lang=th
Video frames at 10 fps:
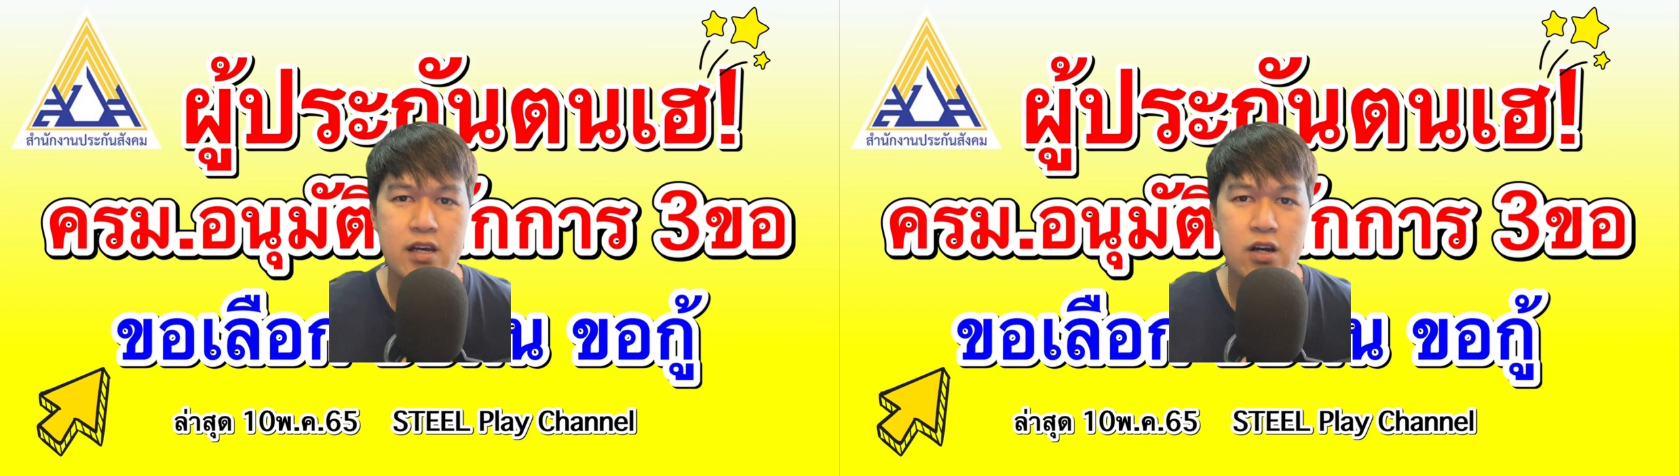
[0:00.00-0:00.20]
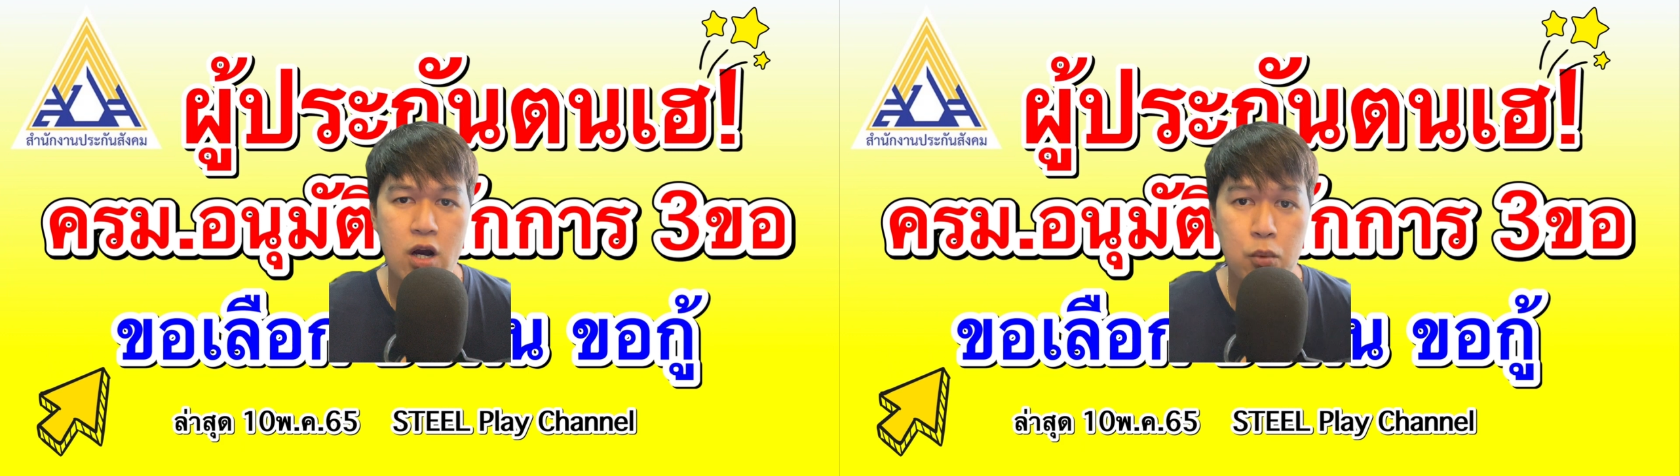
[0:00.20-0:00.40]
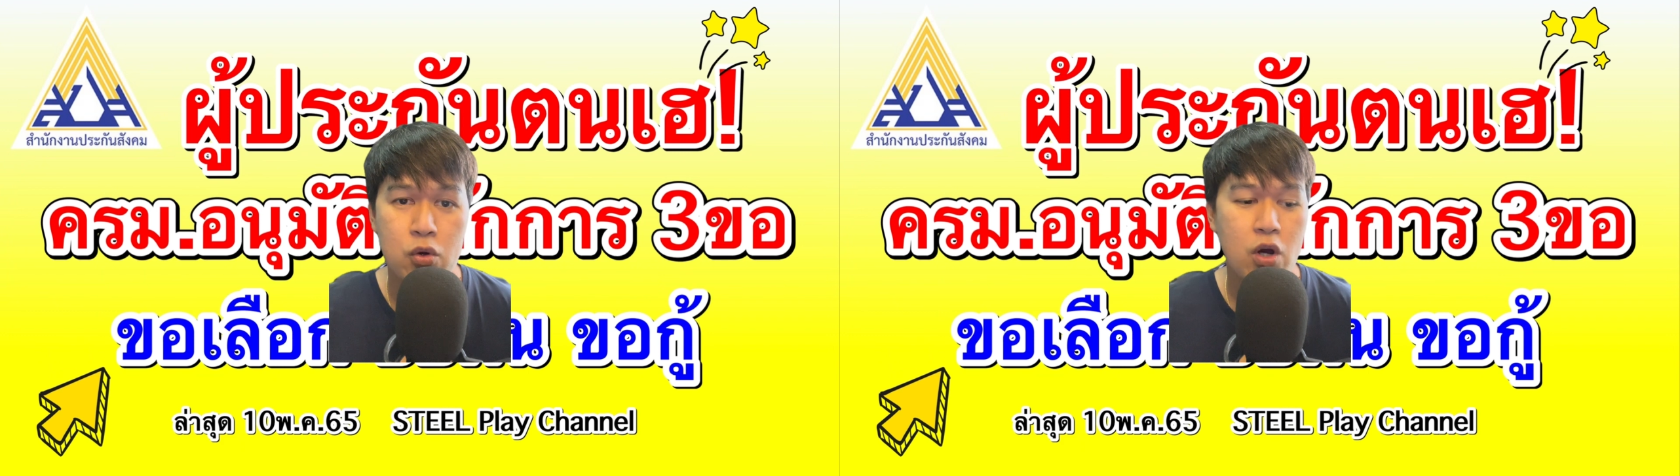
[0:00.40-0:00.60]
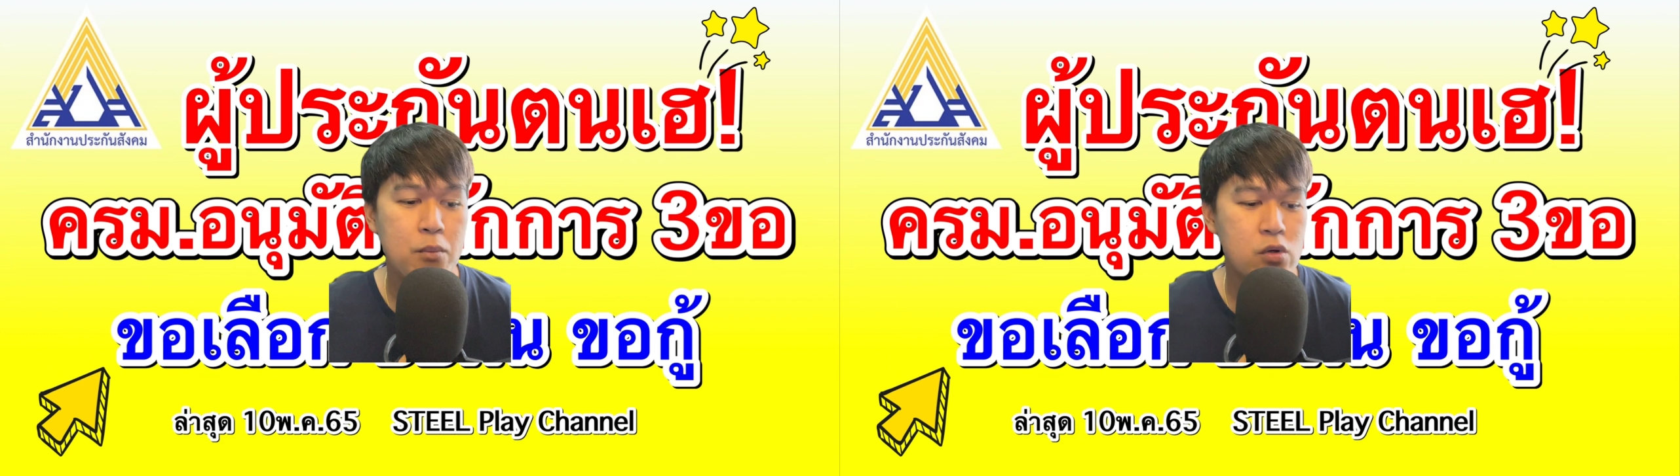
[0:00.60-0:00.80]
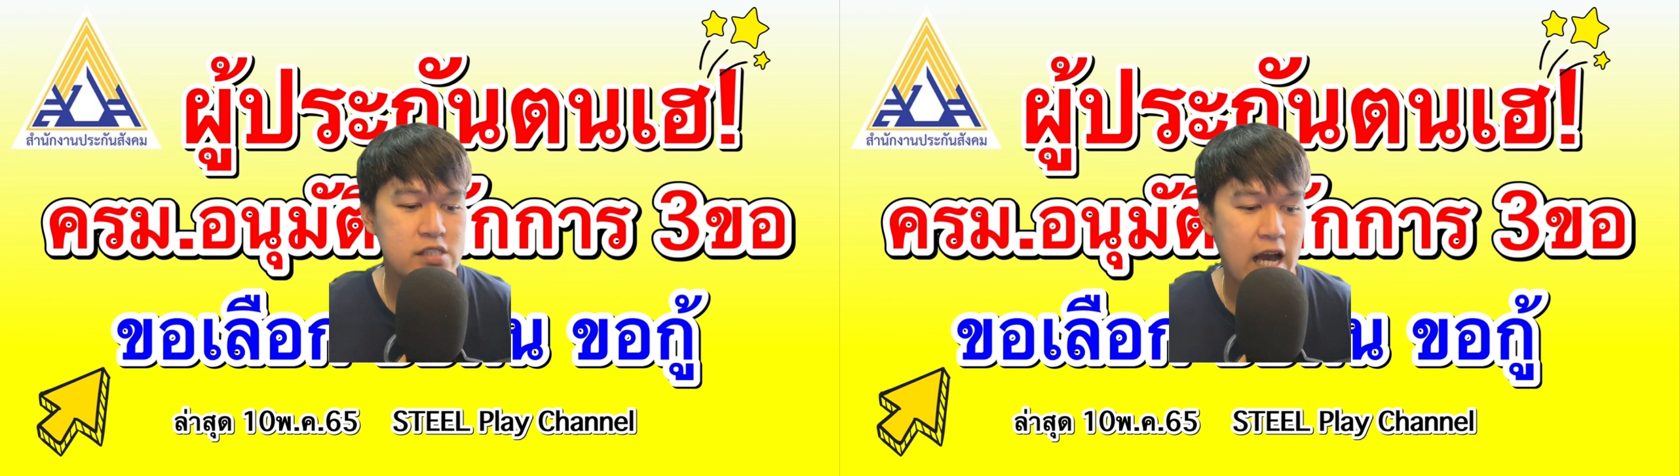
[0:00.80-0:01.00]
ขอบคุณข้อ
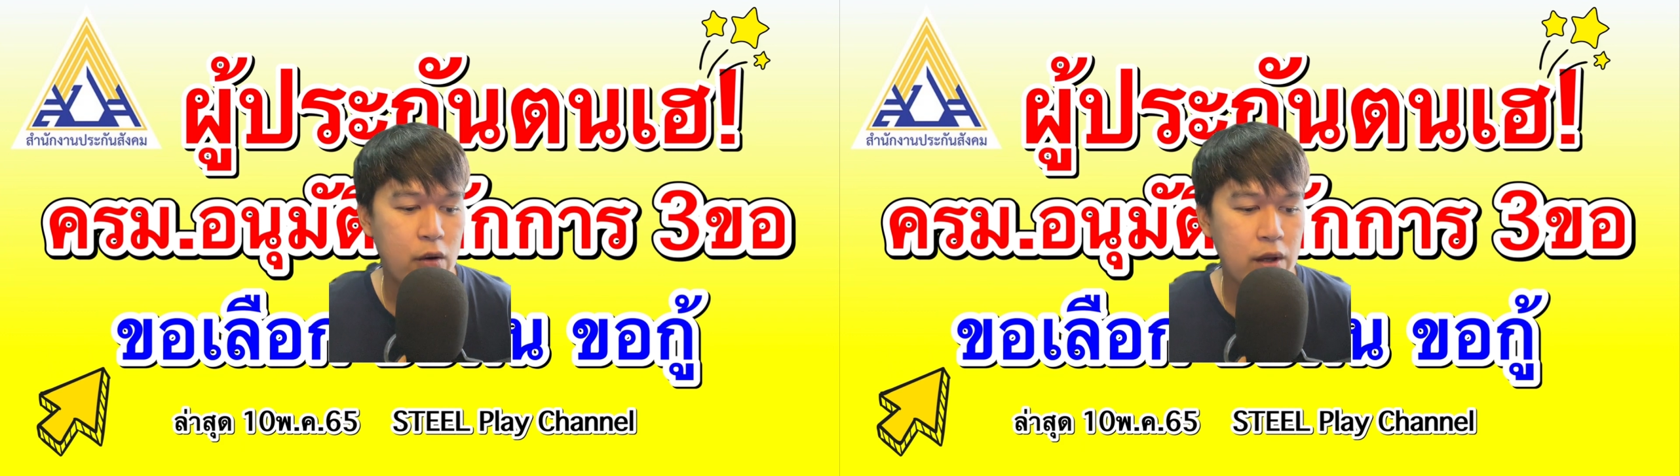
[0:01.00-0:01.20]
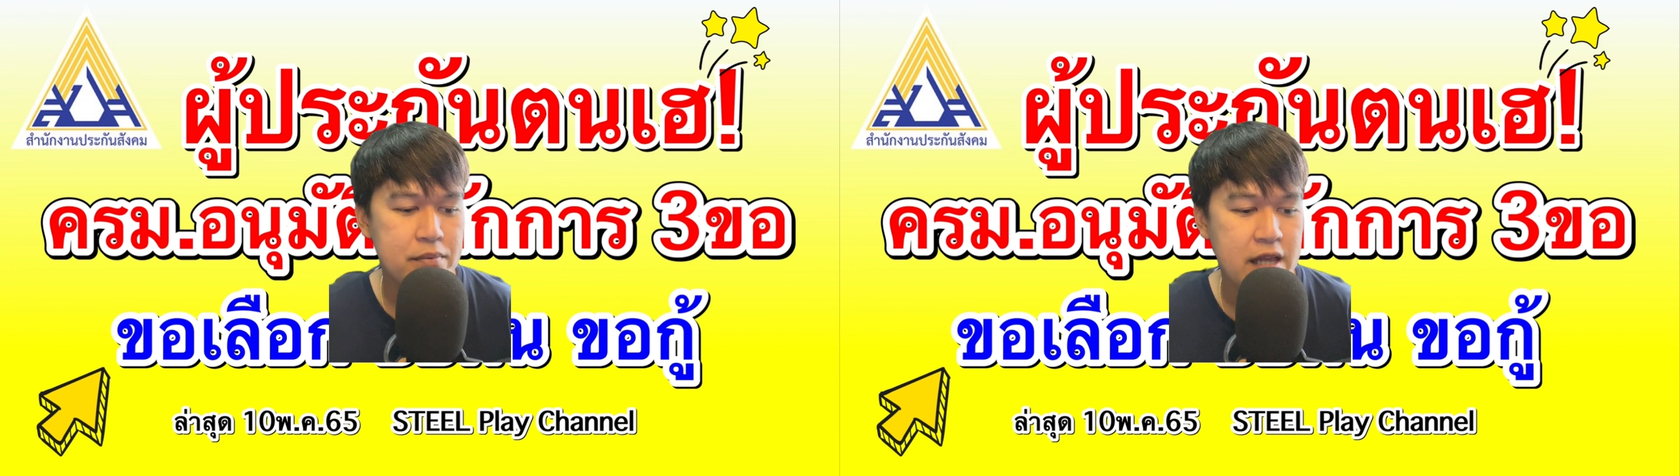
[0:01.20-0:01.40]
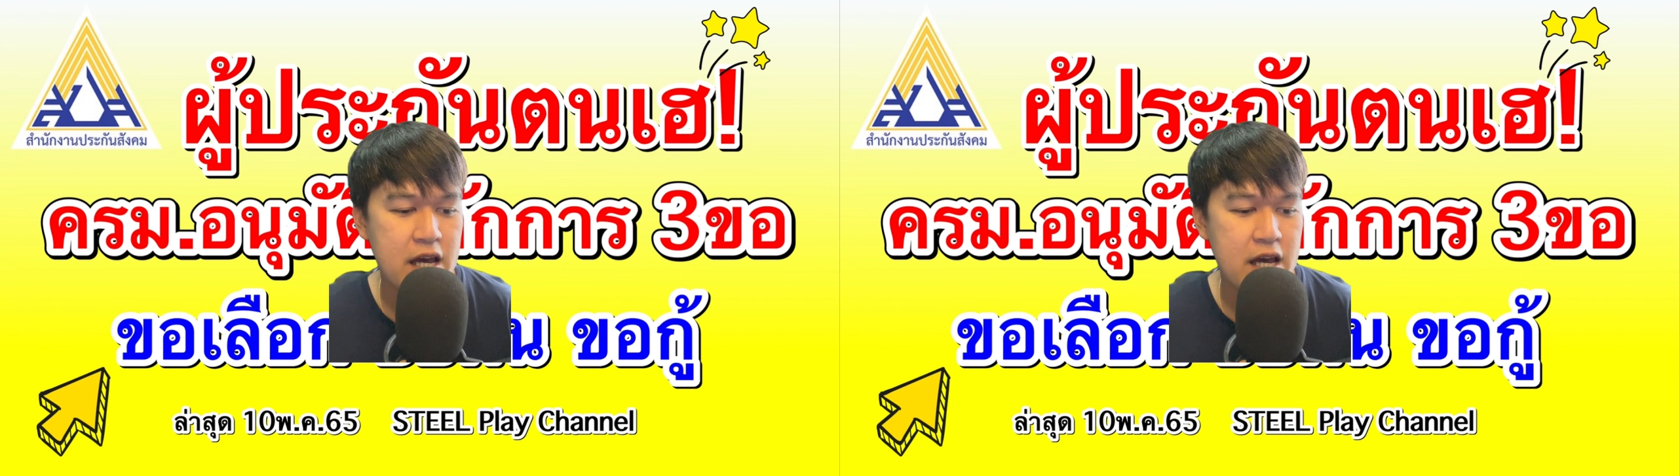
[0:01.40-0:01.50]
มูลจากเว็บไซ